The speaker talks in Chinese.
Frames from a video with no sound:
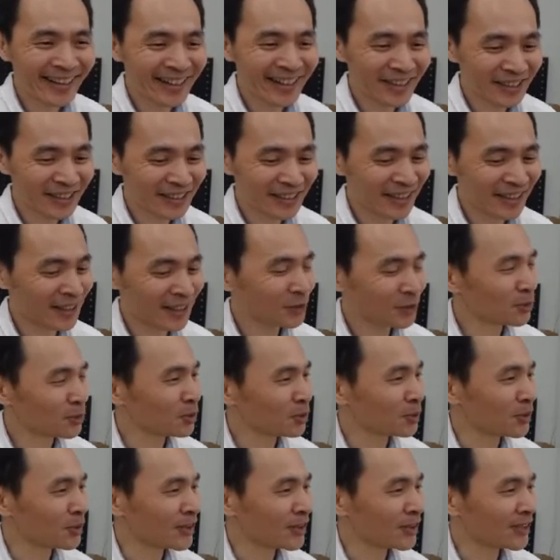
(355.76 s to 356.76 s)
好，一定要
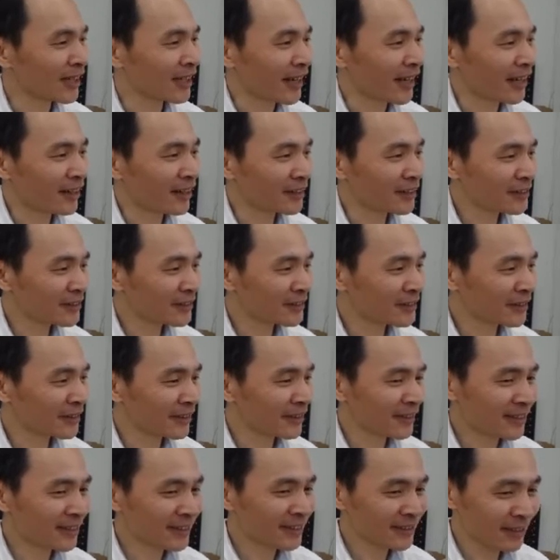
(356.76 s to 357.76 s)
注意一下哦。
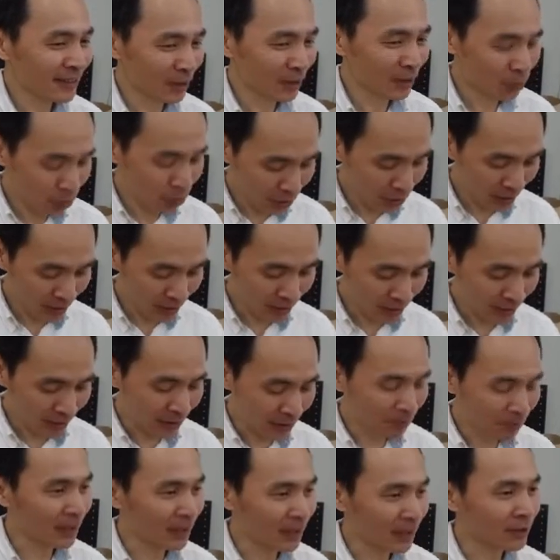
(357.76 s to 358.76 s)
先确认你
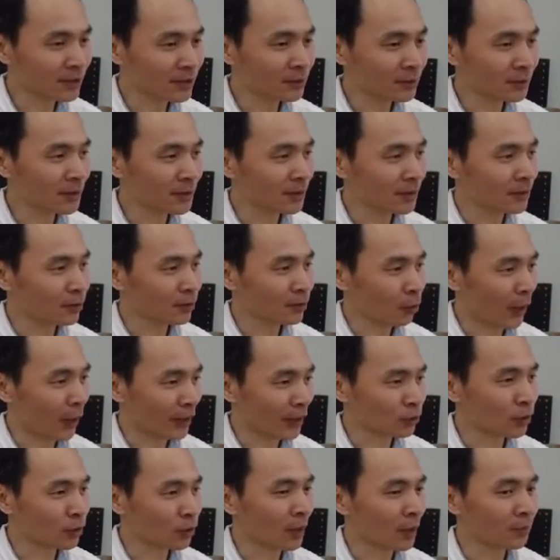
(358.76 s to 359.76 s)
的面是不是
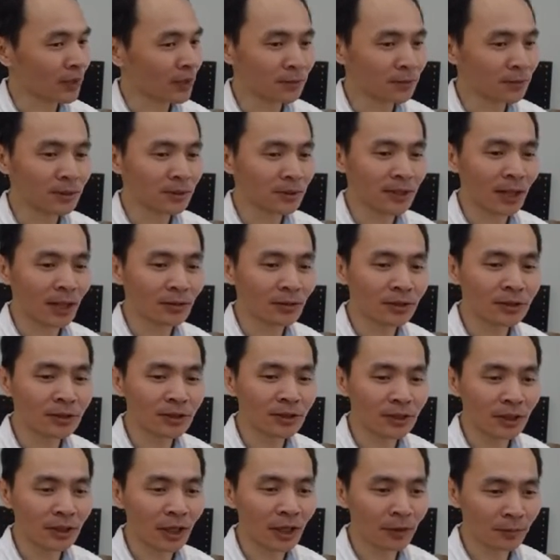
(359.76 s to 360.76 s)
网状面，是不是朝自
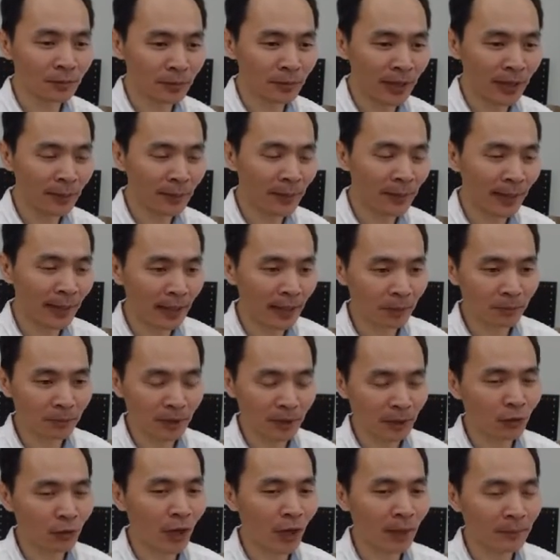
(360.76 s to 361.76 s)
己哈？你不要把那个
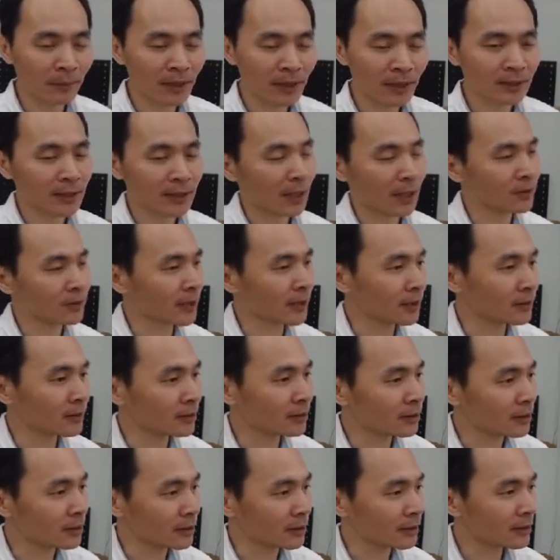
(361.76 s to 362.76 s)
平滑面朝向
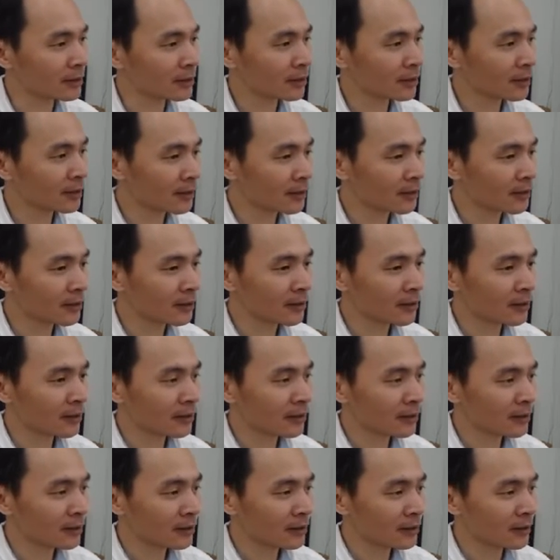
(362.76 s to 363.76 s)
自己。
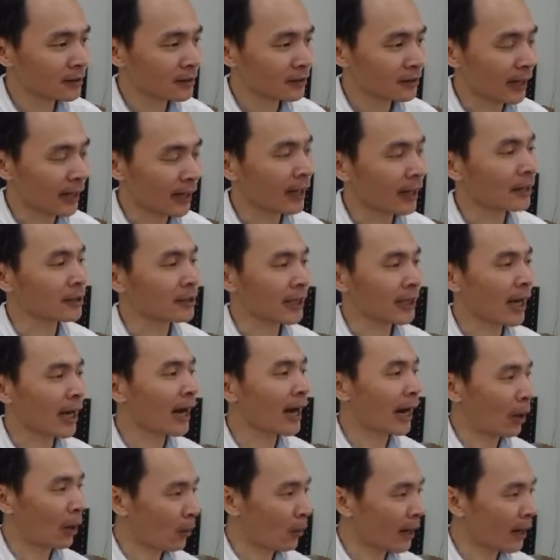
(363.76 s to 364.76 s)
当然你要
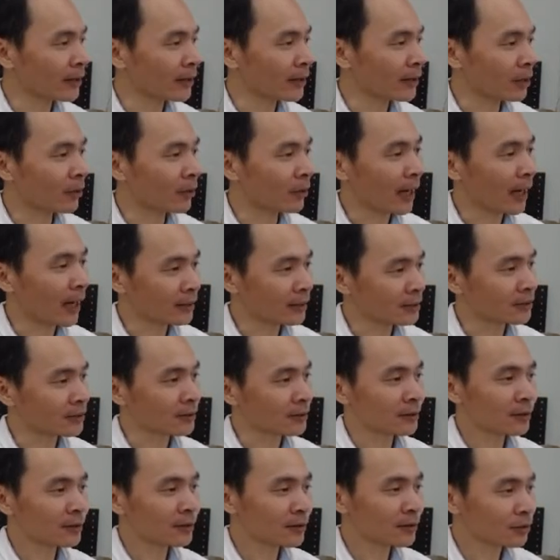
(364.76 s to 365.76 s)
好的话，还是
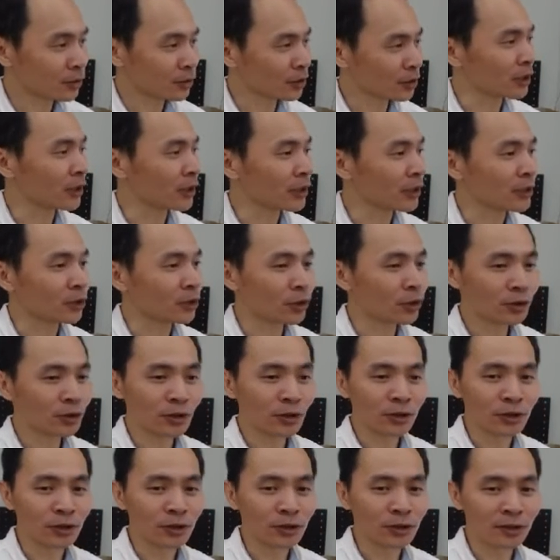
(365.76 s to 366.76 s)
是可以就
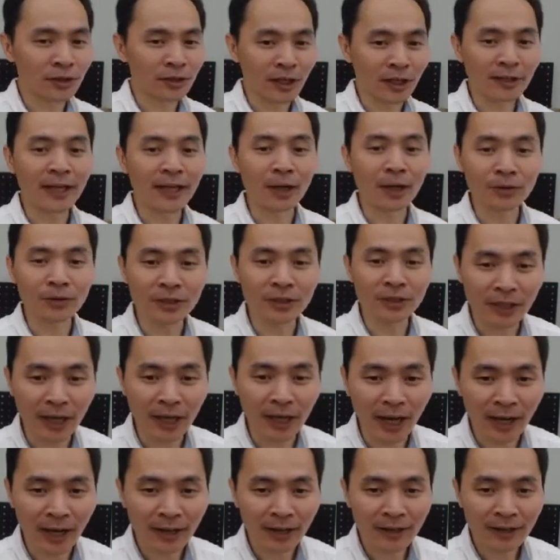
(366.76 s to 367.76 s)
是颠倒接
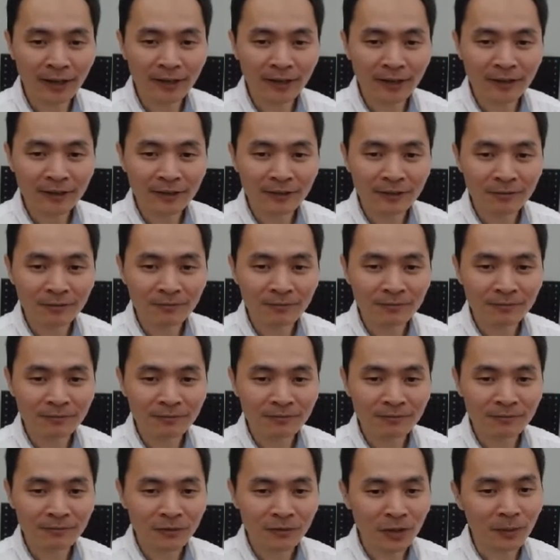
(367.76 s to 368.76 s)
啦，
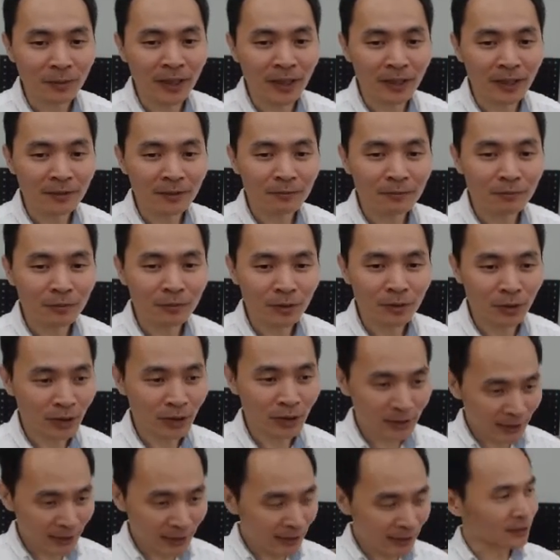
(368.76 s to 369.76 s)
对不对？因
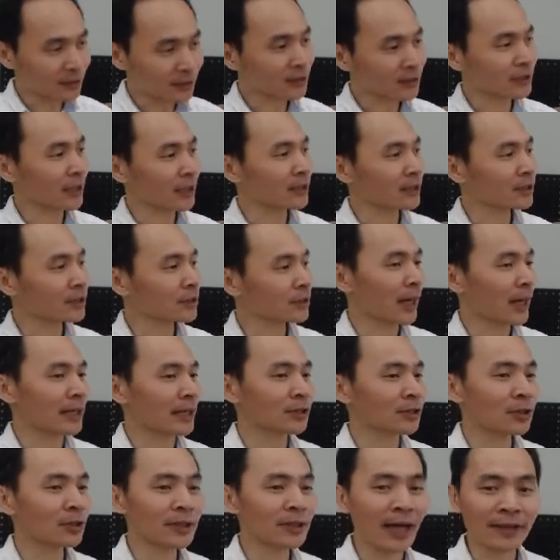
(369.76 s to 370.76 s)
为这样子线是不是
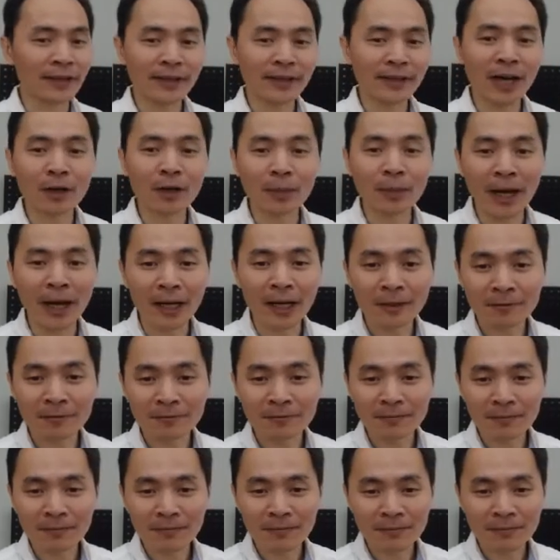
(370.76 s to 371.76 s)
还是会挡到嘛？
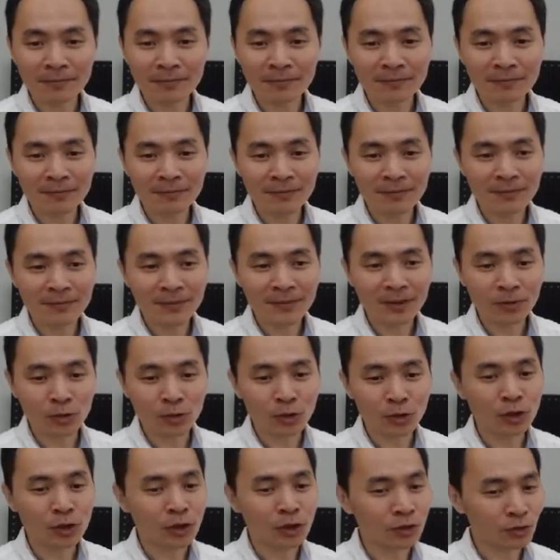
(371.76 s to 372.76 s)

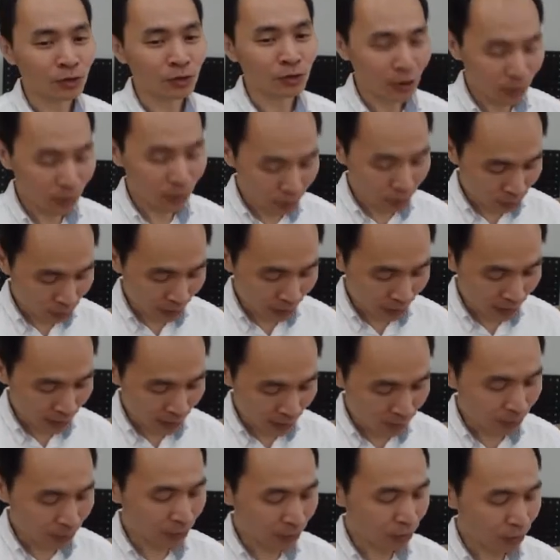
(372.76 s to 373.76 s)
如果你觉得说，
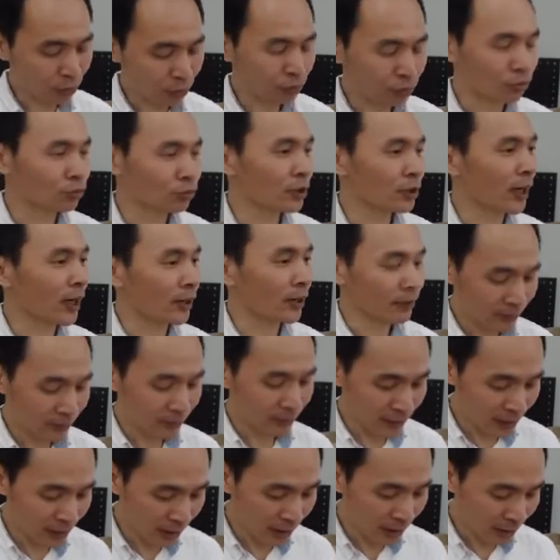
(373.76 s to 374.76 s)
哎，我有需要，
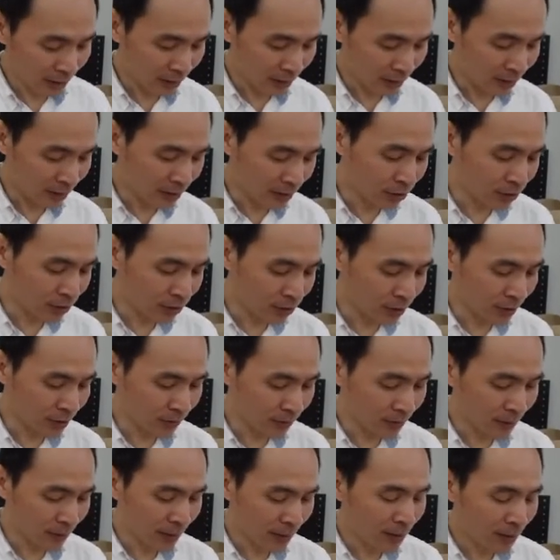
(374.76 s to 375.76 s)
你也可以就
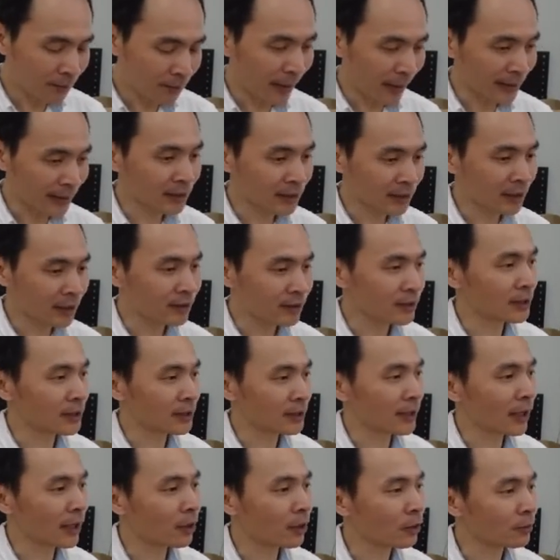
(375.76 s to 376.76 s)
是把线接
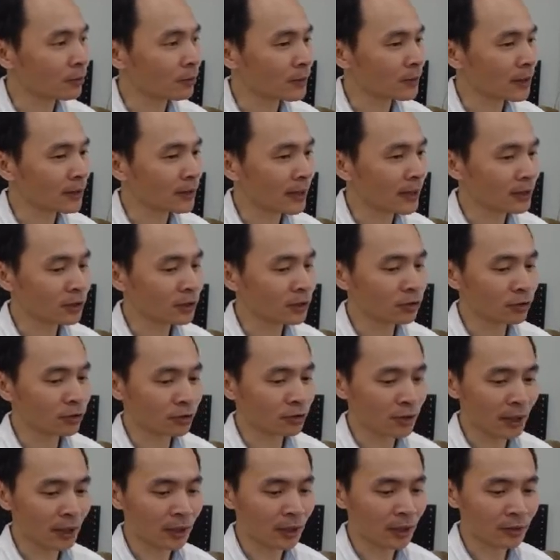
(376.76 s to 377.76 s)
在后面，但是就
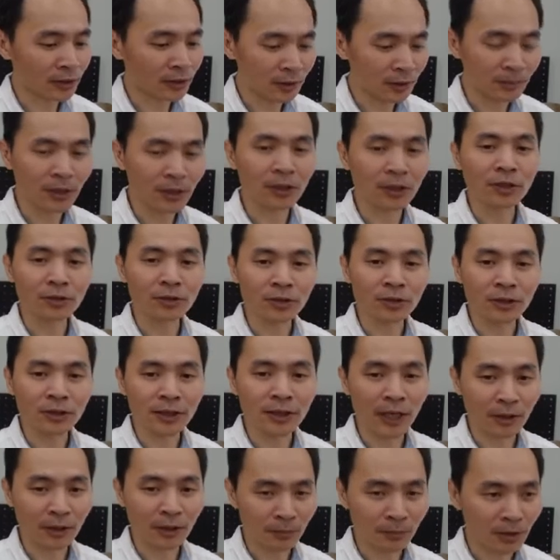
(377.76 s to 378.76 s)
是要特别留意一
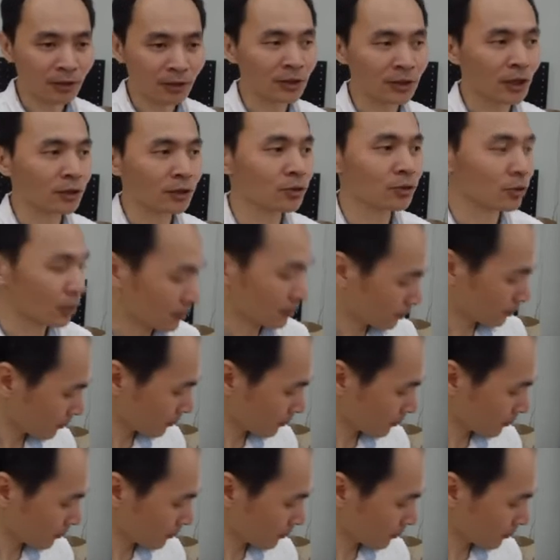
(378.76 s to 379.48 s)
下有没有接错。